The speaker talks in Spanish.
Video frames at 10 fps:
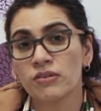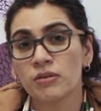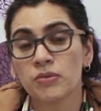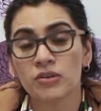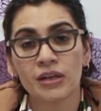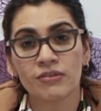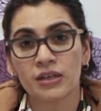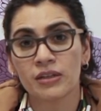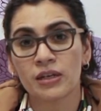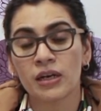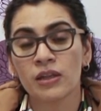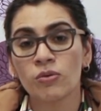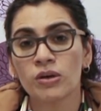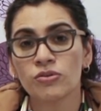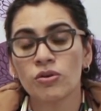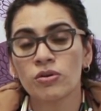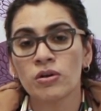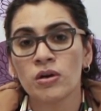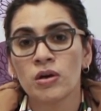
que hicimos en la Secretaría de Educación,